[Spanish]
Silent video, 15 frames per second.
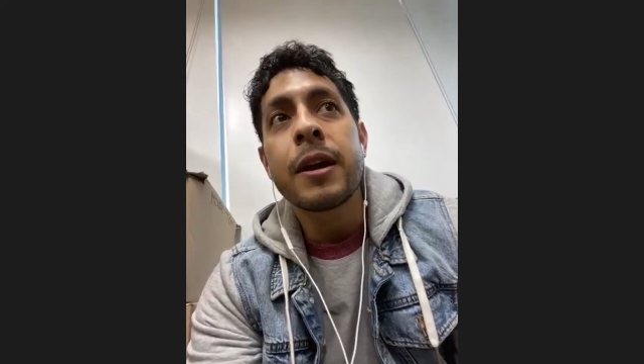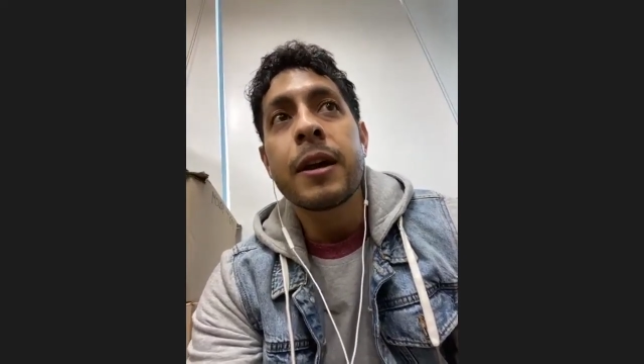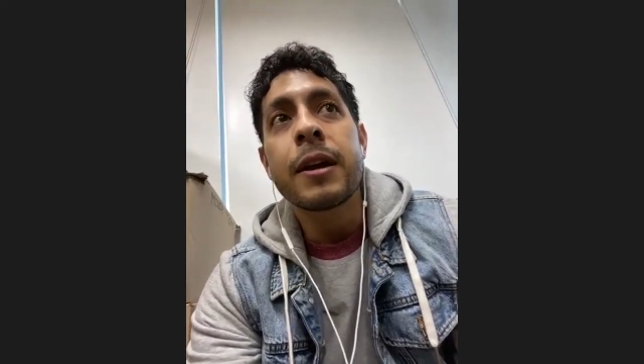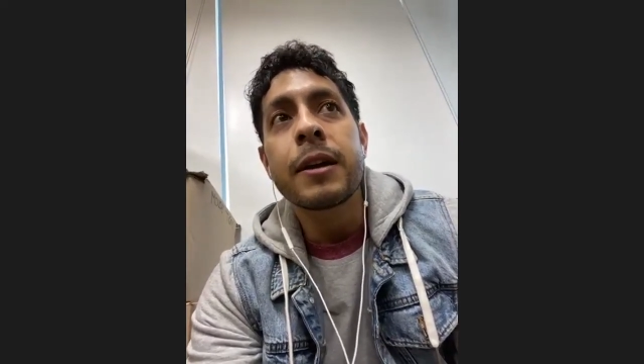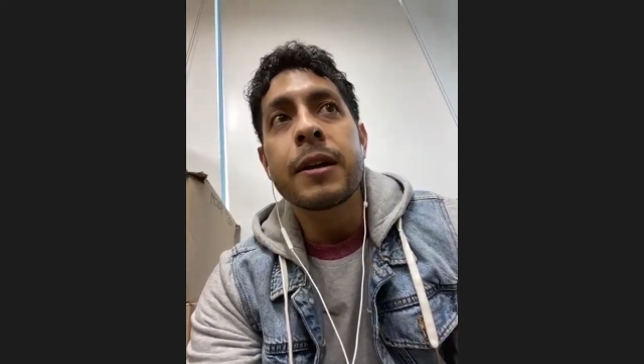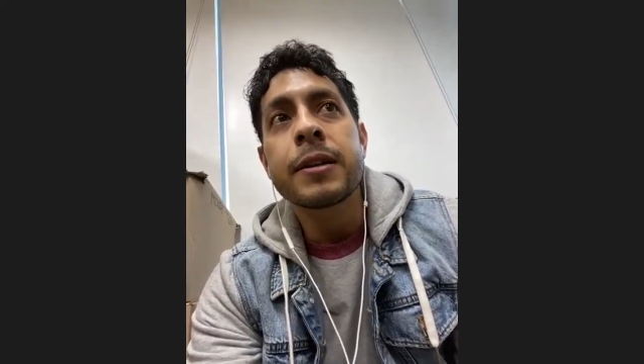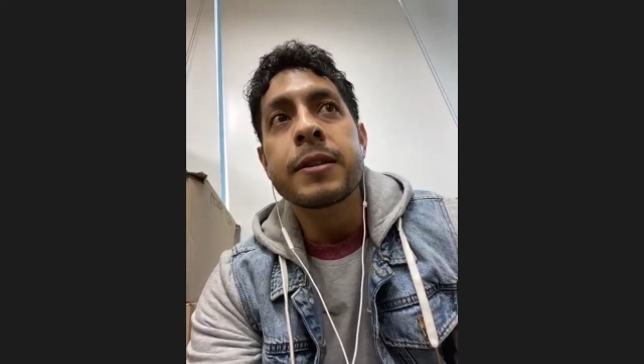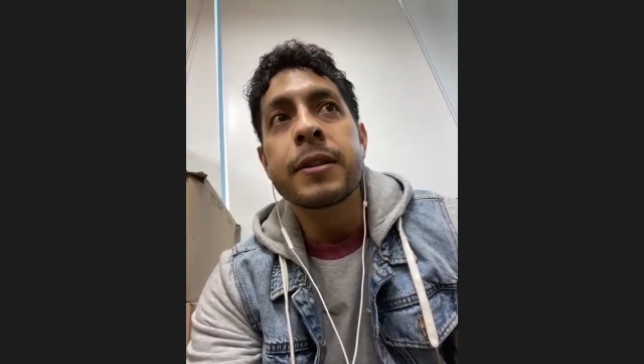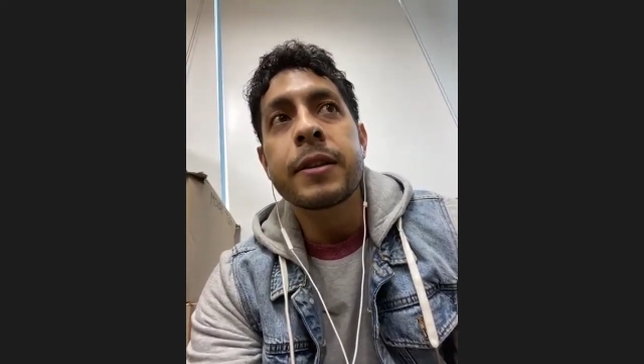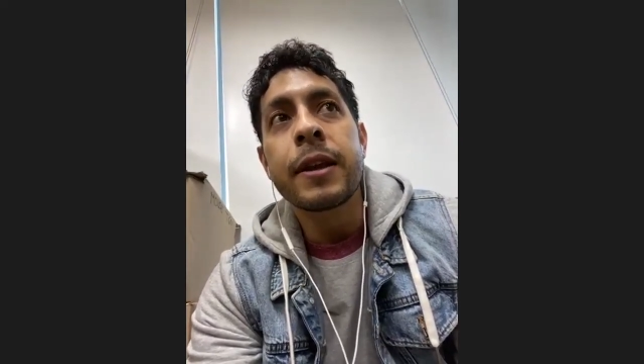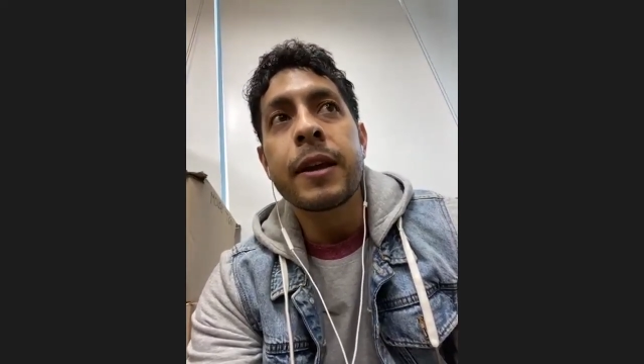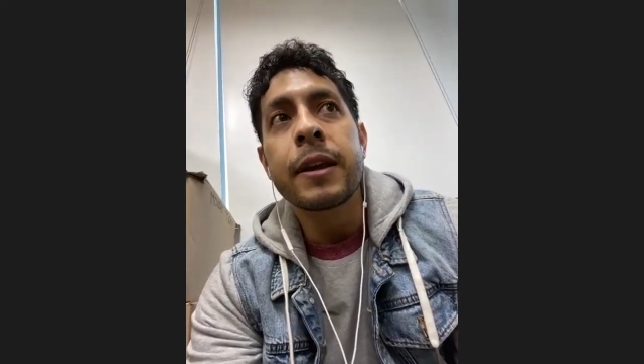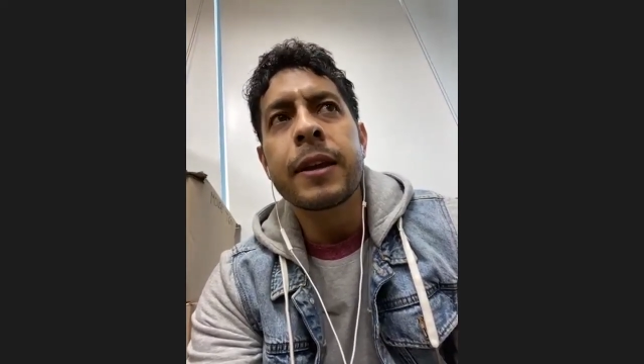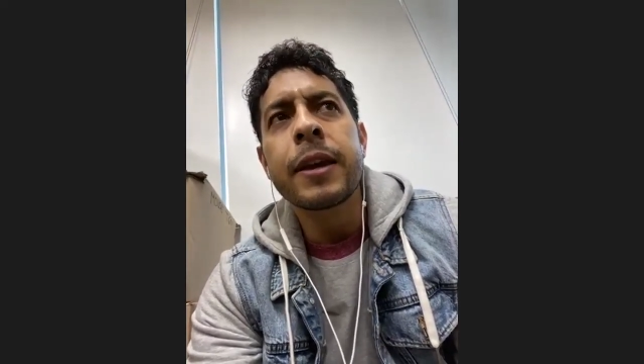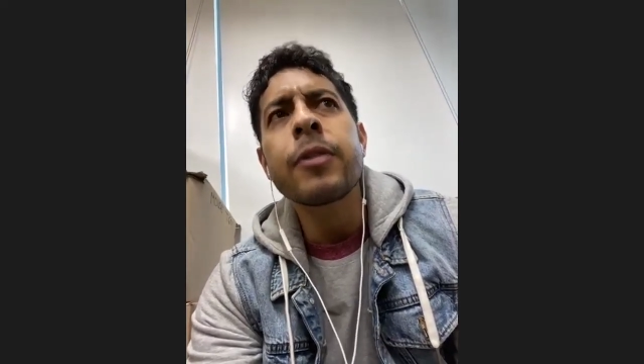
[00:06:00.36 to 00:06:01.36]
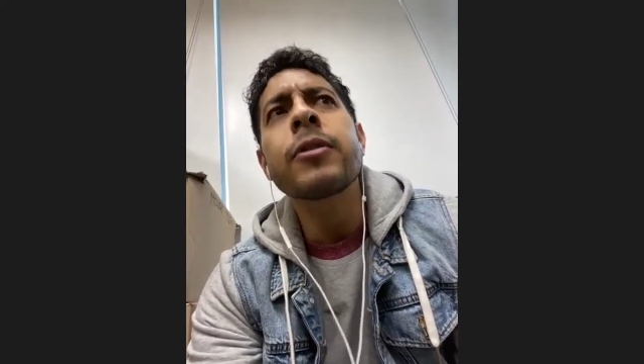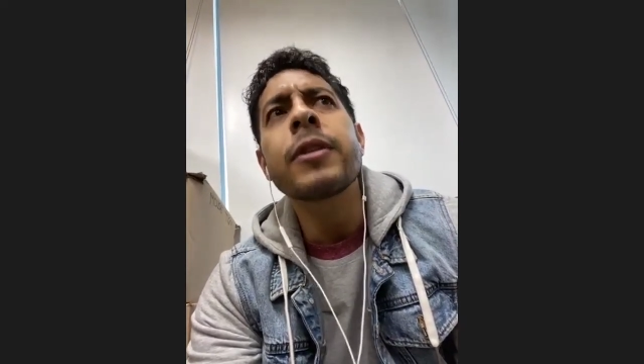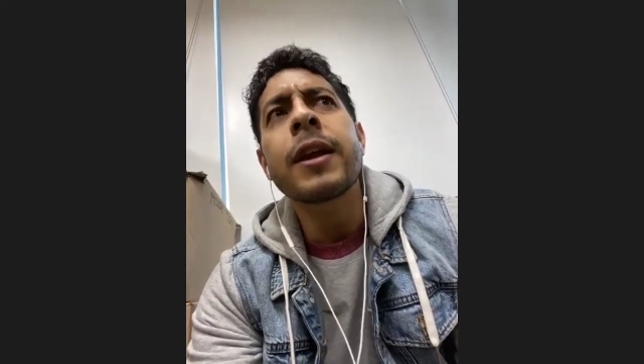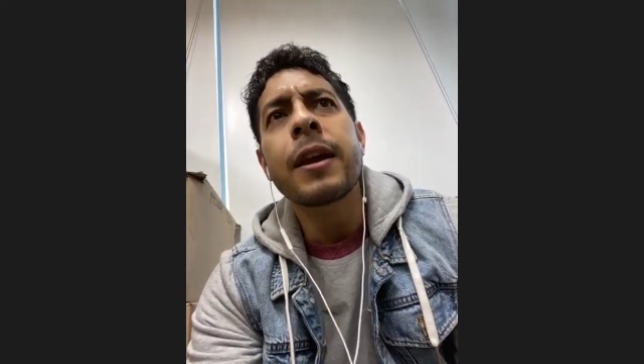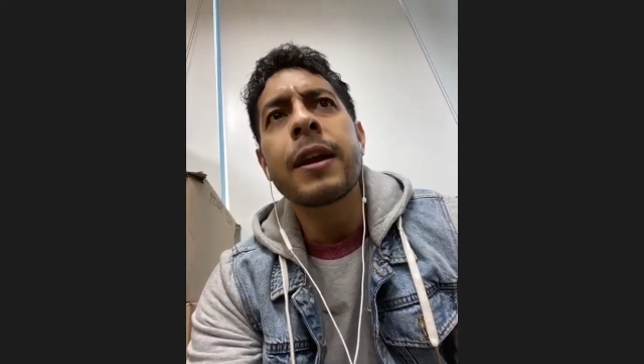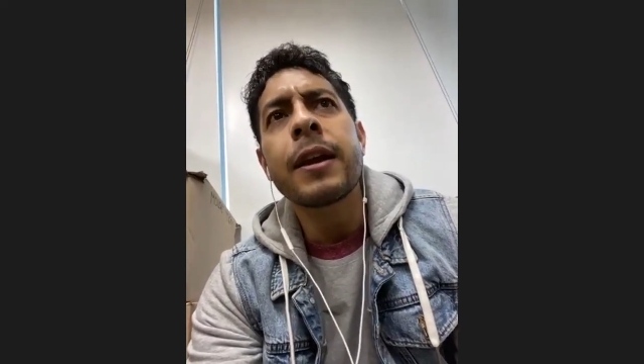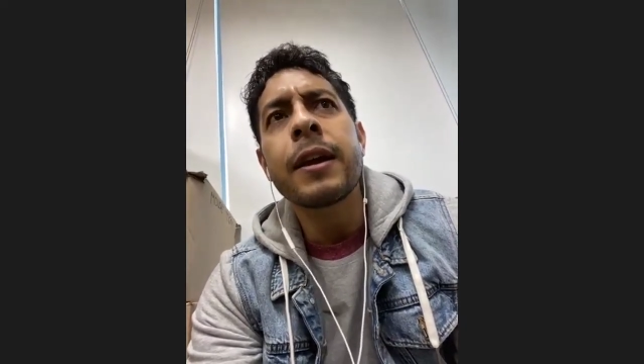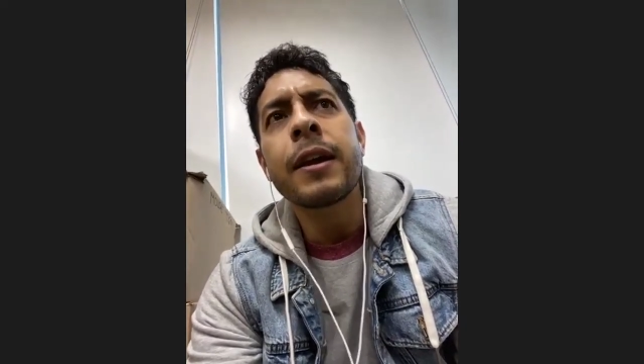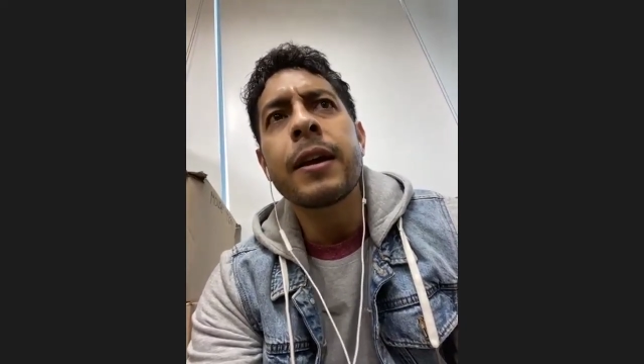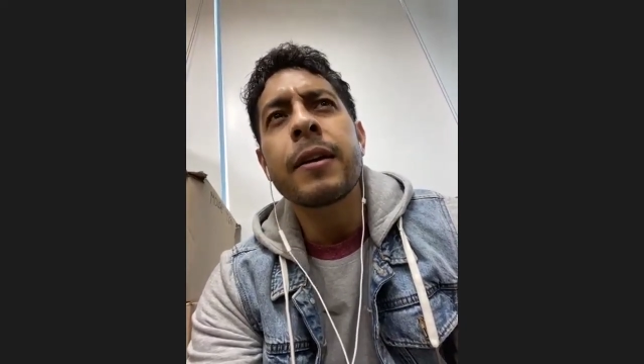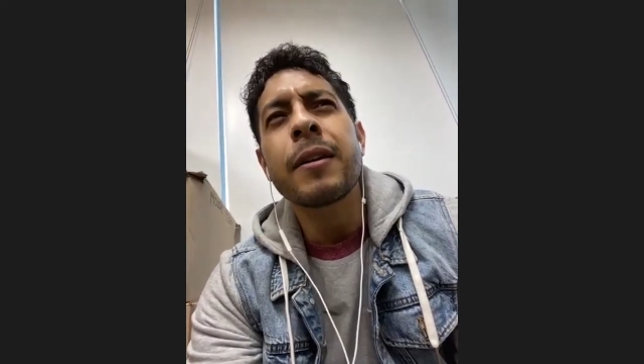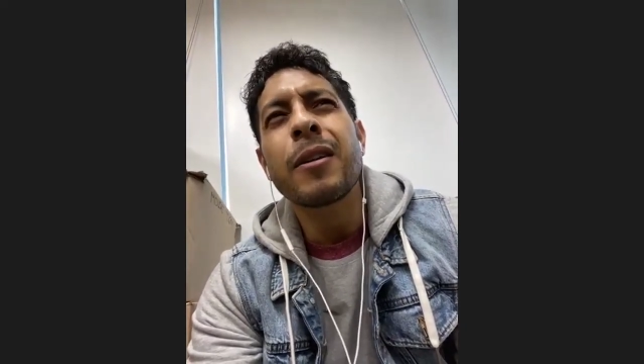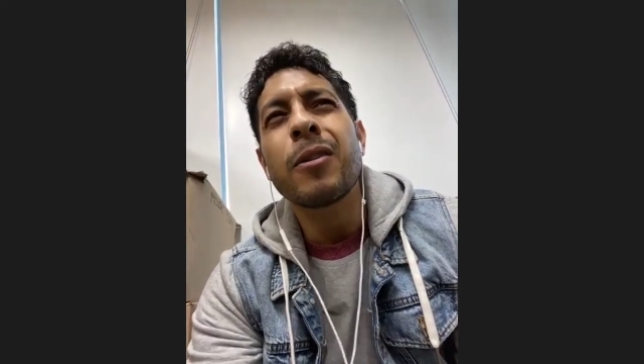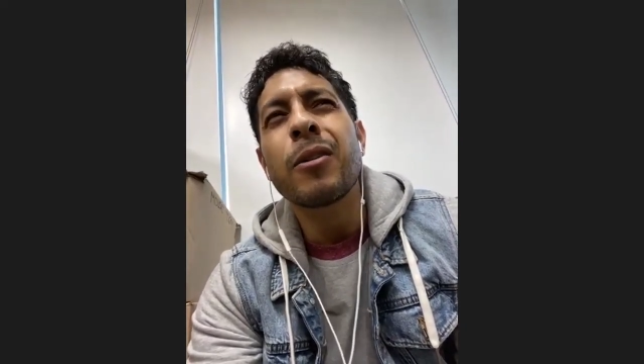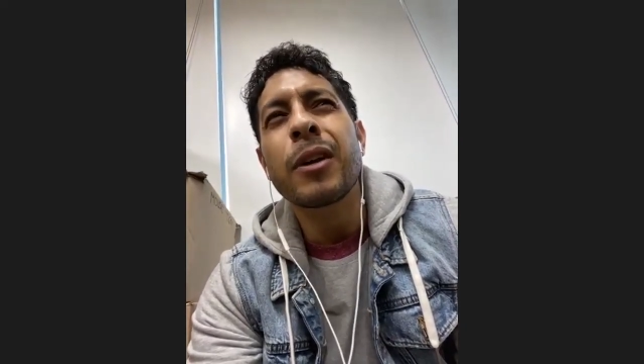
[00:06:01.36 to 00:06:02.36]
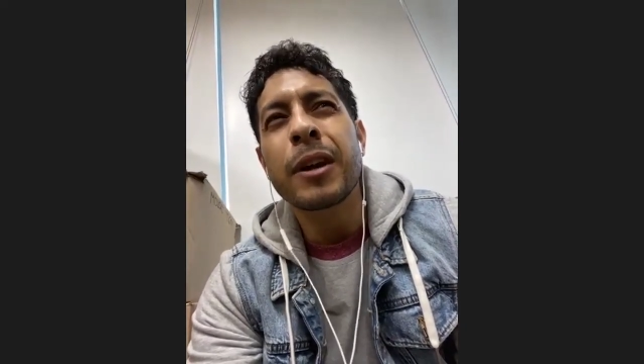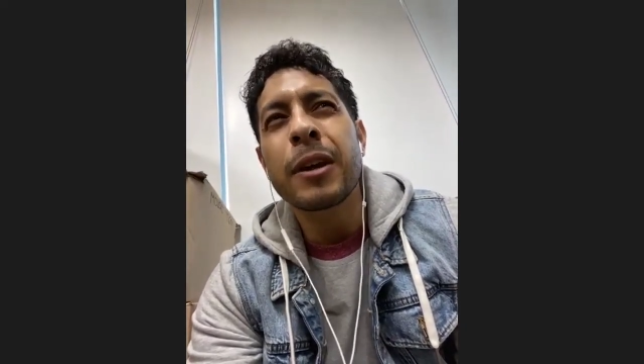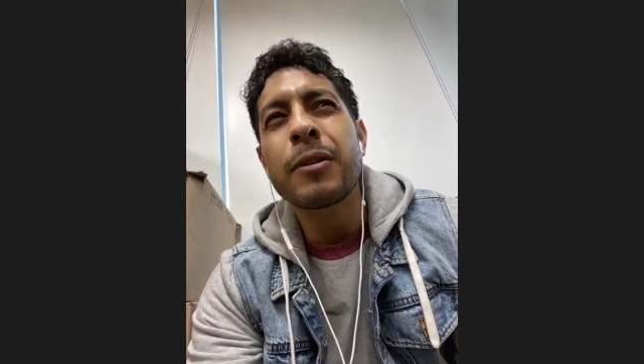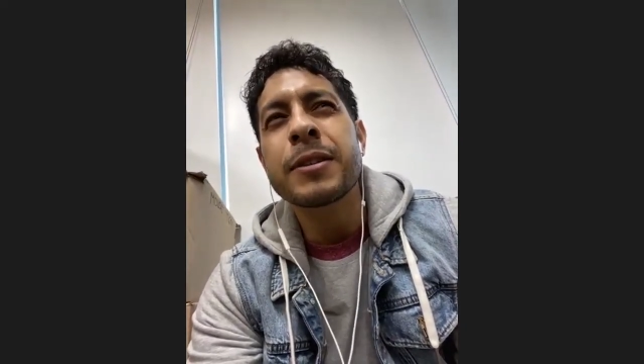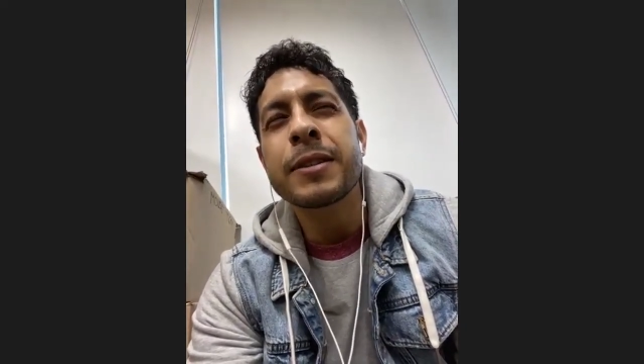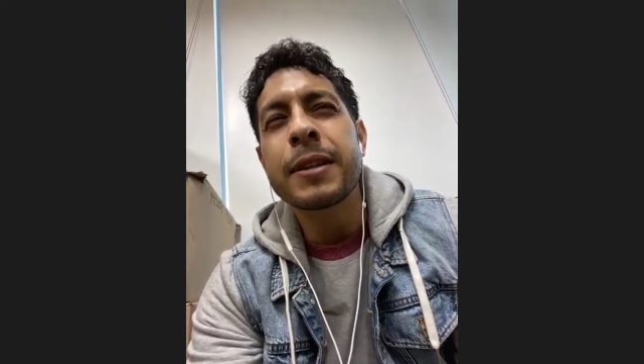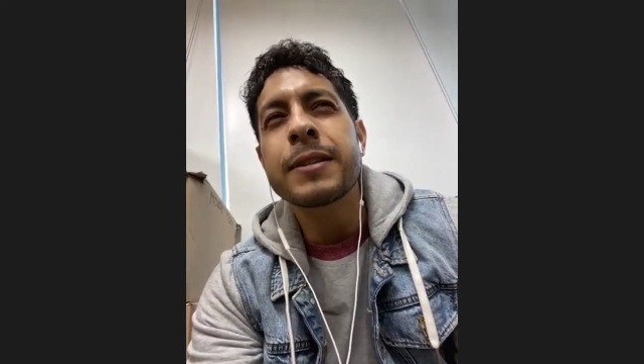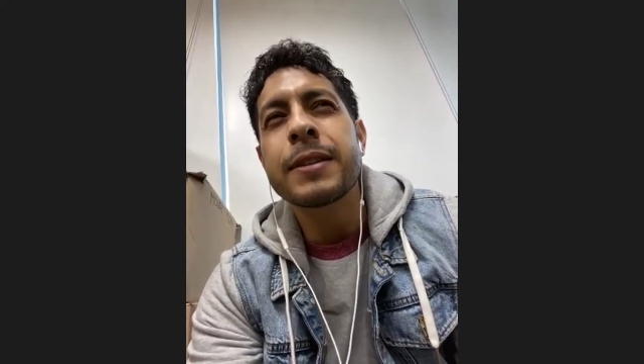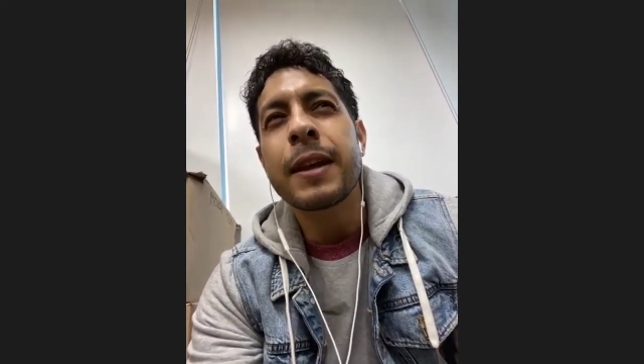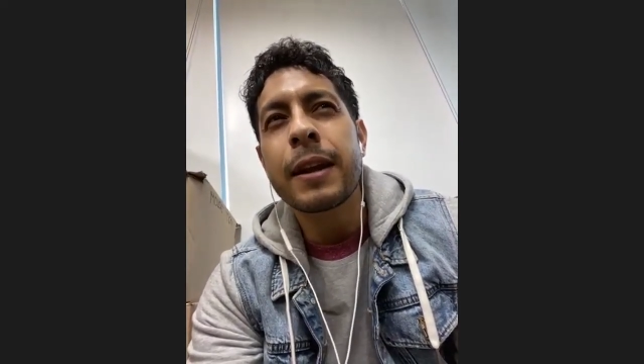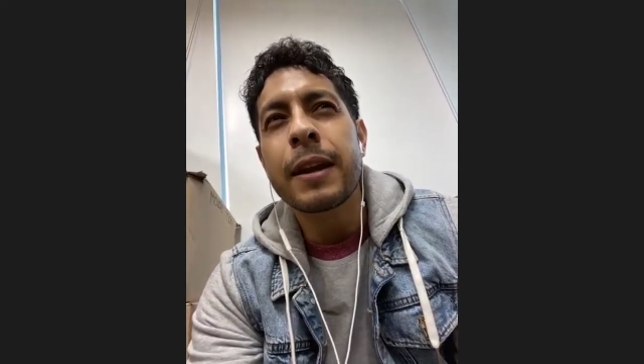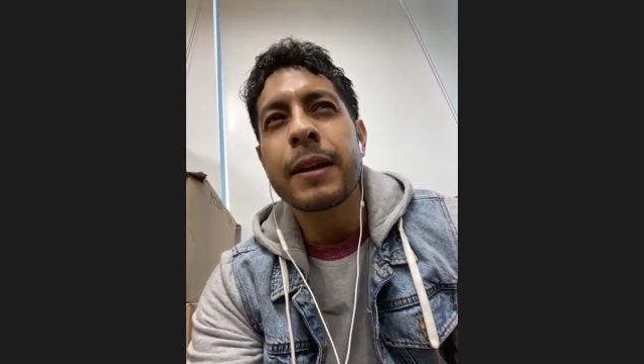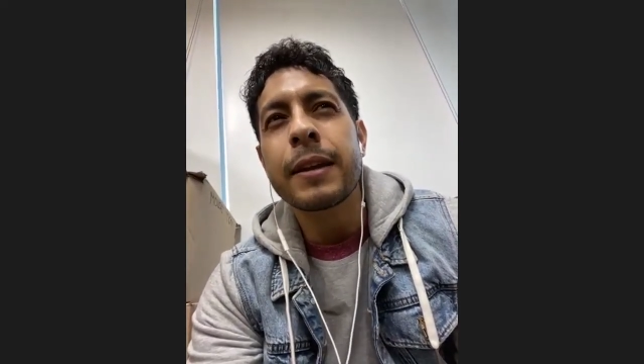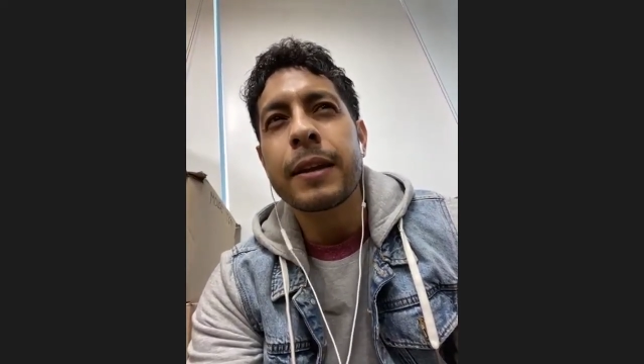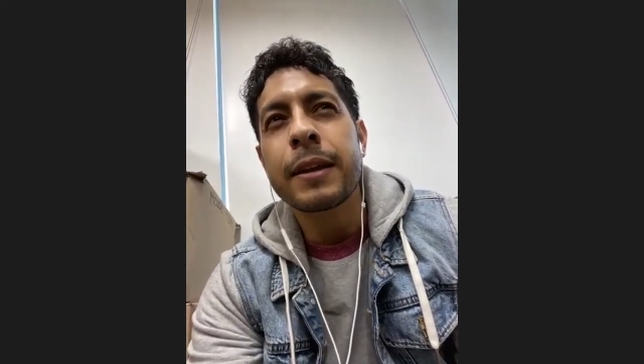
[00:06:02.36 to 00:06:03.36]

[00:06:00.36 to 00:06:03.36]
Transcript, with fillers: Este, quiero darle, lo que quiero hacer es darle